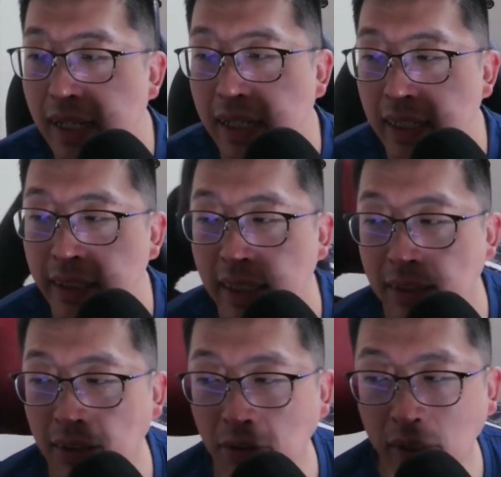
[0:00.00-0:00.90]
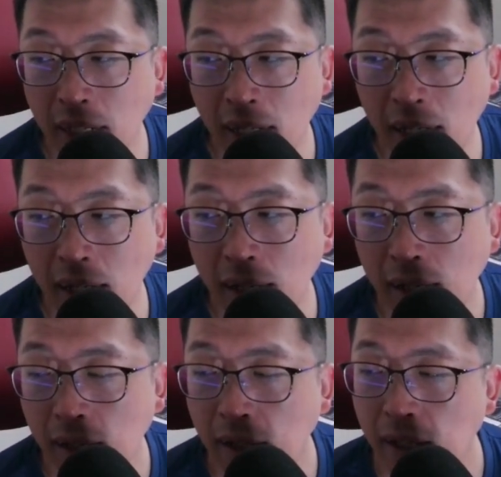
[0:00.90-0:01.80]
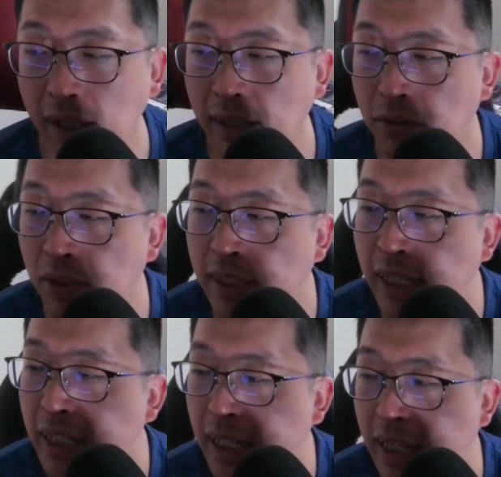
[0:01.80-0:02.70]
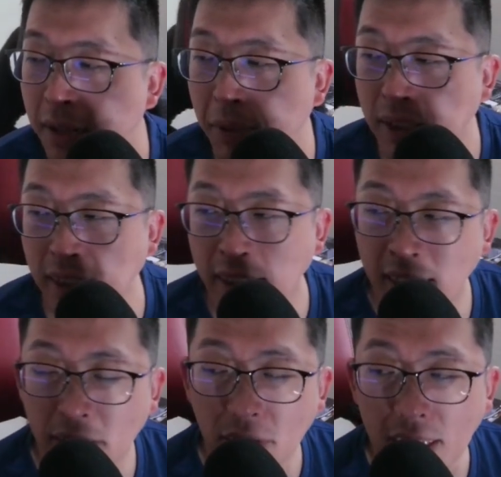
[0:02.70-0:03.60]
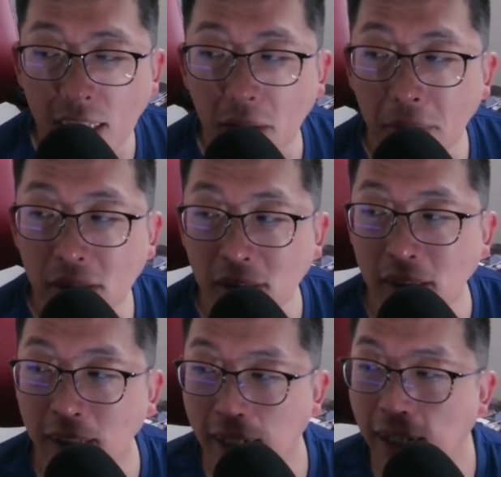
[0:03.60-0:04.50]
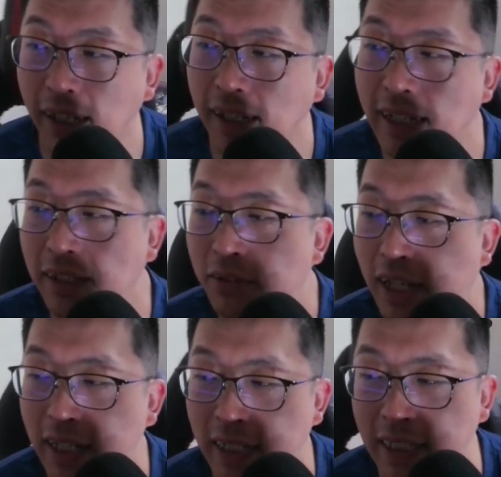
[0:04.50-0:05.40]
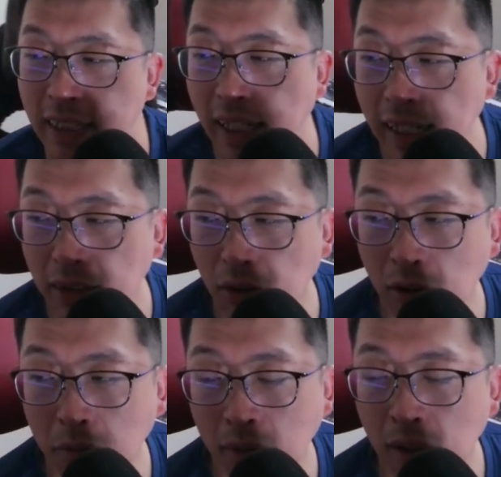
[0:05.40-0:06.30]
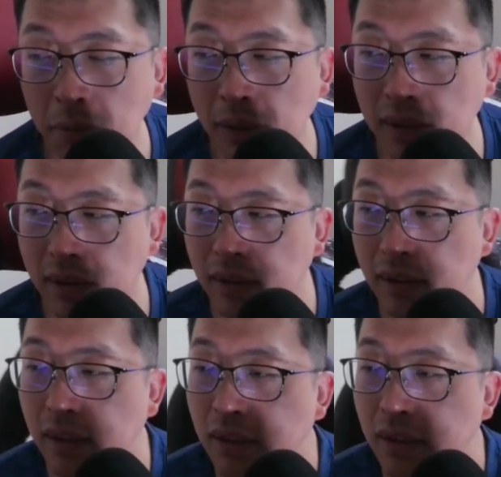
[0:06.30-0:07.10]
いいんですけどね。えー、辺り、気りばったりでね、常にやってますんでね、なんとかやっていきたいなと思います。